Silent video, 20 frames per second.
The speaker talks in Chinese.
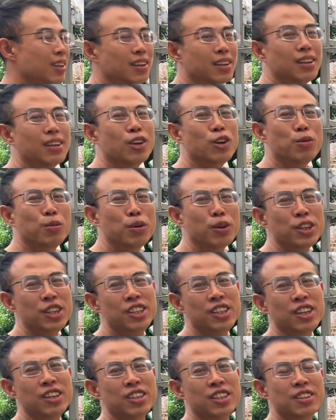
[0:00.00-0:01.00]
哎，老婆，你
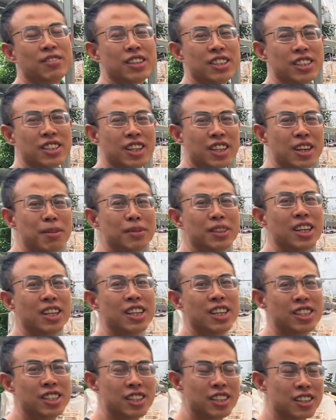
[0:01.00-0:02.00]
想一下嘛，人家那么大
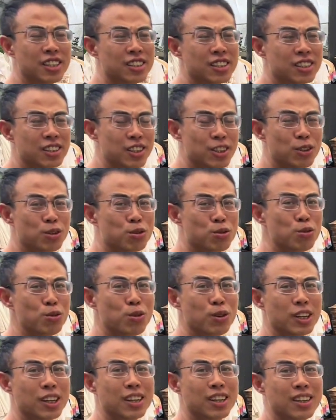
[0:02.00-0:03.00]
年纪了，直接又送
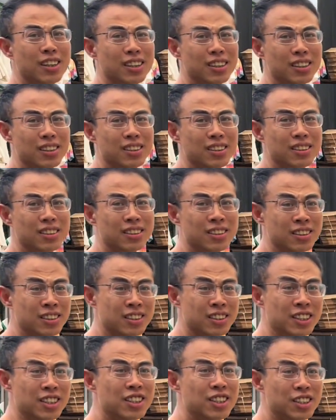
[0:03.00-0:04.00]
过来了，你
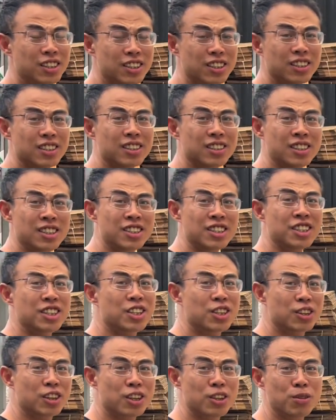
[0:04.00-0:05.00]
忍心，你忍心
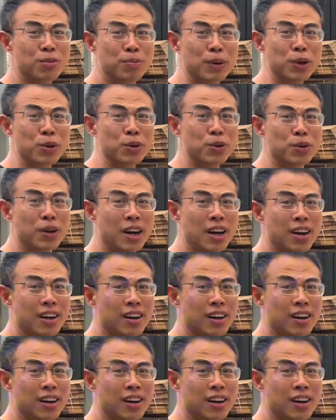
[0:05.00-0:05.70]
叫他又背回去啊？